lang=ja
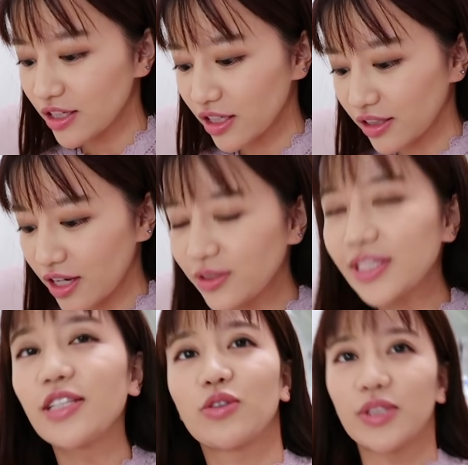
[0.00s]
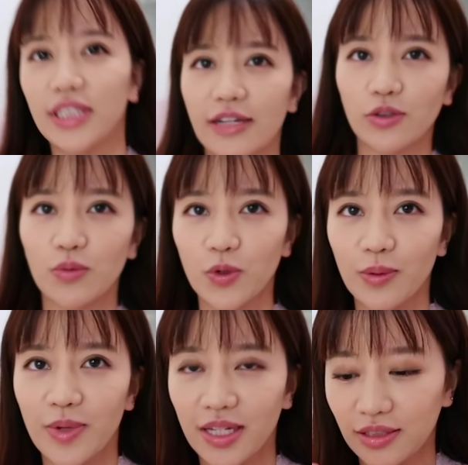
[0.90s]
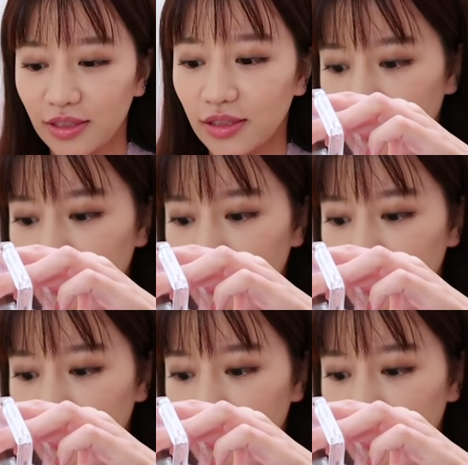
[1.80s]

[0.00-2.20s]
一回ね樽洗浄したいと思います